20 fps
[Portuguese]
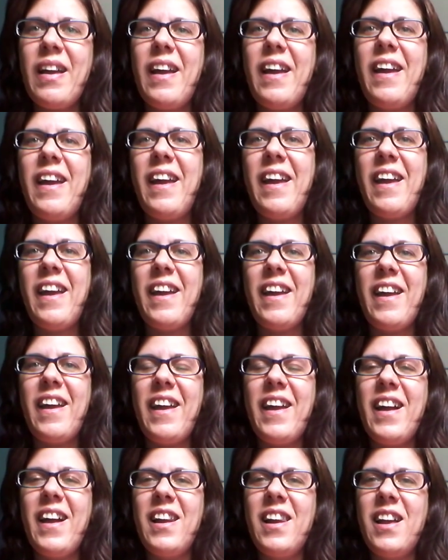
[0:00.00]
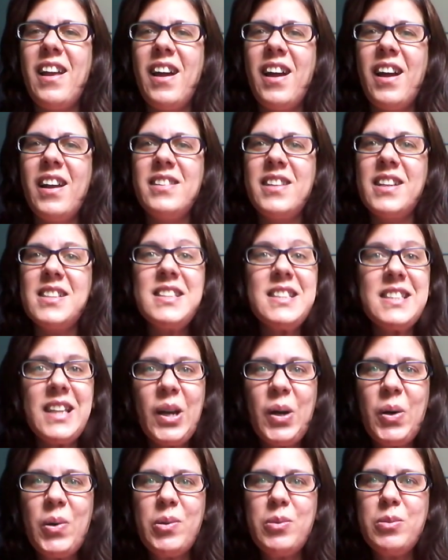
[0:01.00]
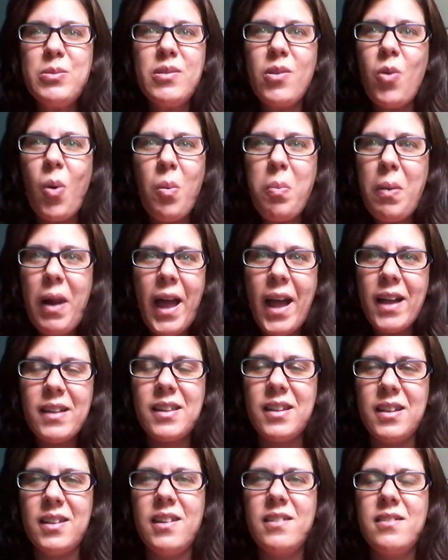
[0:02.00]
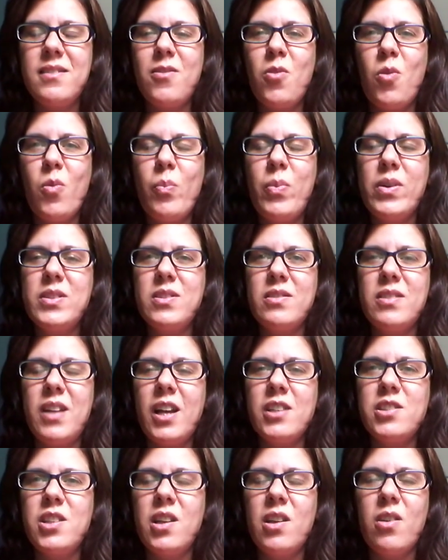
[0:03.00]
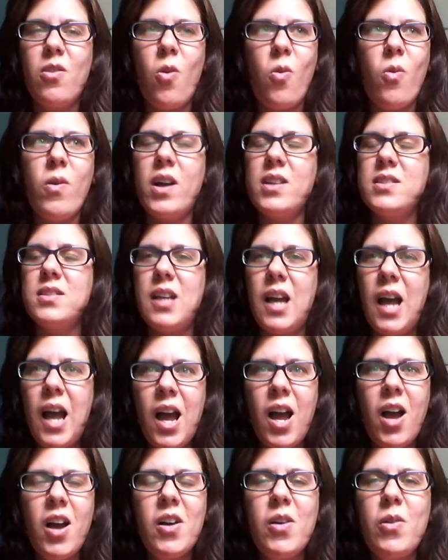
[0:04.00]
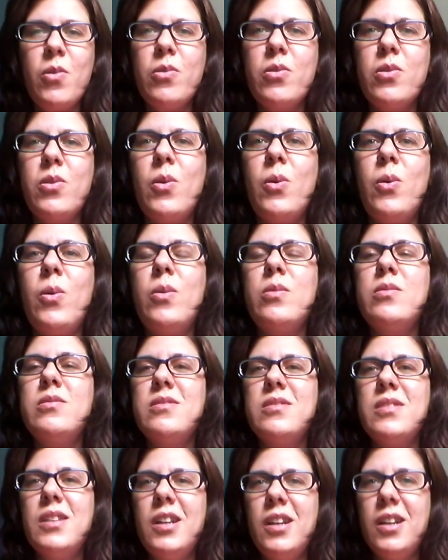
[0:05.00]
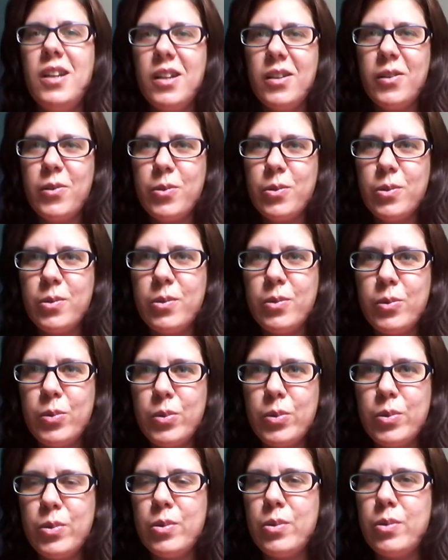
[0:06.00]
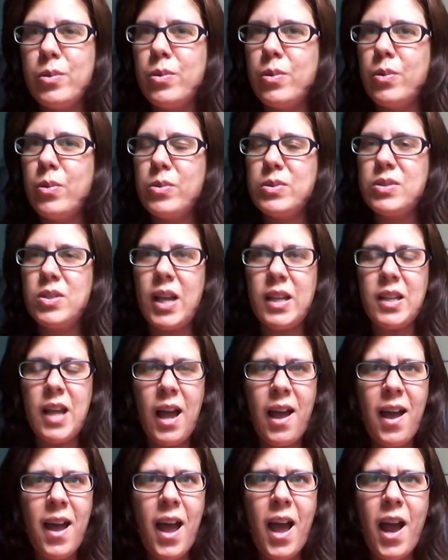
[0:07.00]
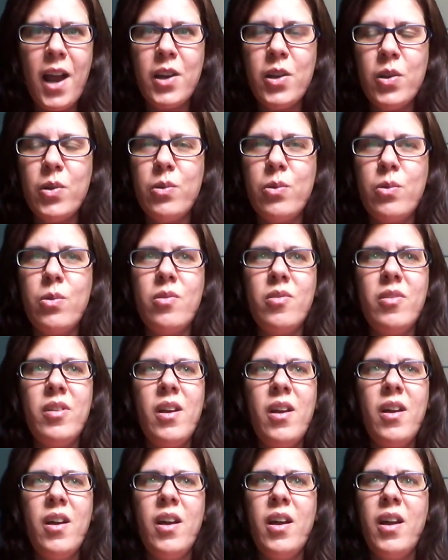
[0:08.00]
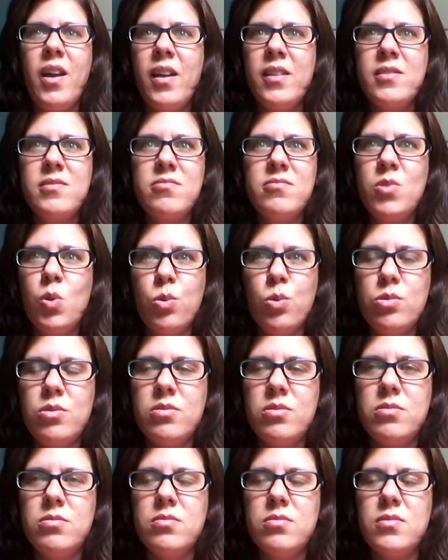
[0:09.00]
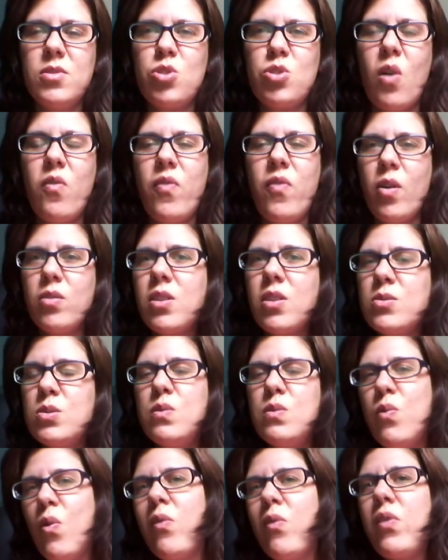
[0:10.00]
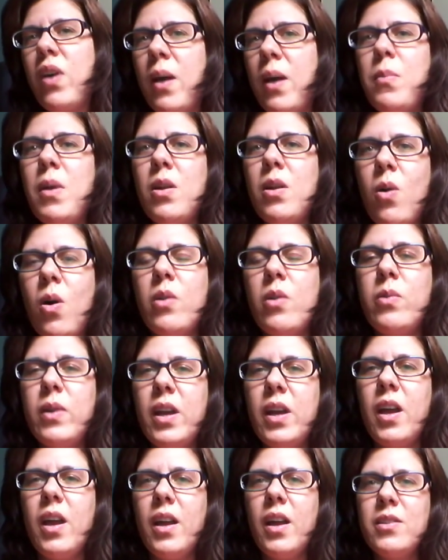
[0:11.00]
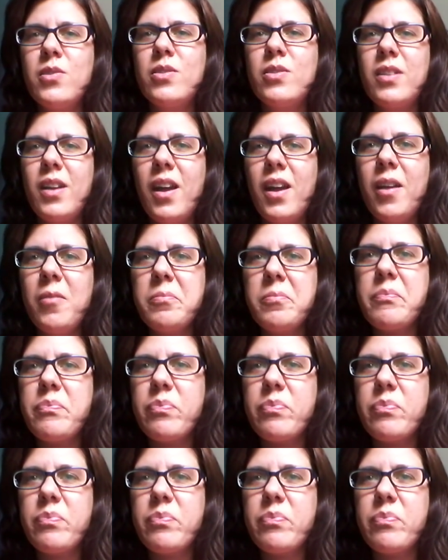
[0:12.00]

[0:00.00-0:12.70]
é, ela nasceu completa, com o personagem, com o casal, com o, o cenário, é, tudo. Só falta desenvolver melhor o enredo, né?